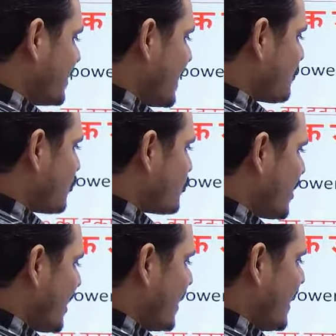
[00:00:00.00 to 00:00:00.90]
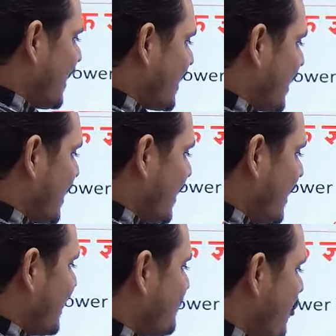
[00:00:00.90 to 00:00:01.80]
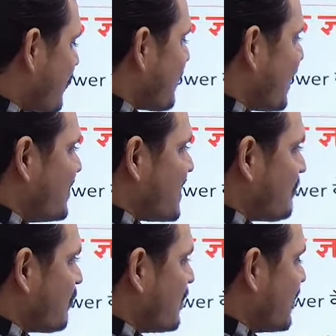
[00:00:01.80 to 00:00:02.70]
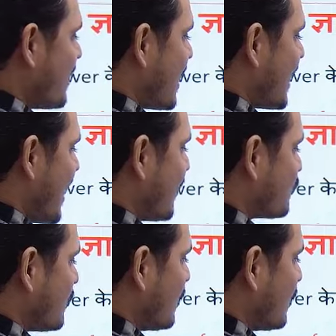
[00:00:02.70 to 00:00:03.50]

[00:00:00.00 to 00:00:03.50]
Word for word: कि आपको जो है एक है एक के पावर मान लीजिए आपको दे देगा क्या एक